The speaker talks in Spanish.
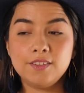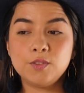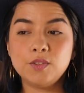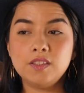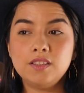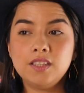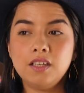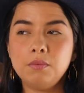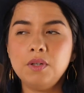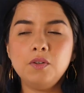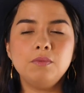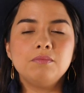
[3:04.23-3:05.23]
Entonces dije,
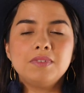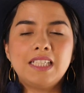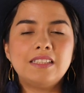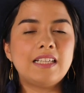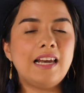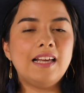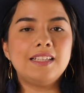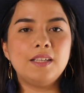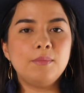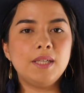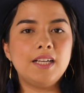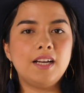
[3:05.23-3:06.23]
bueno, quizá la
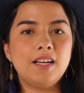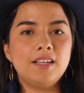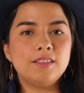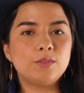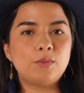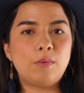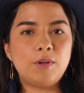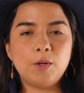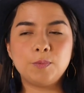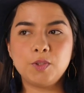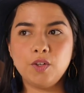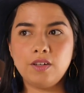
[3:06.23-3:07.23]
química es una buena
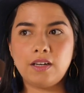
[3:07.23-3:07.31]
opción.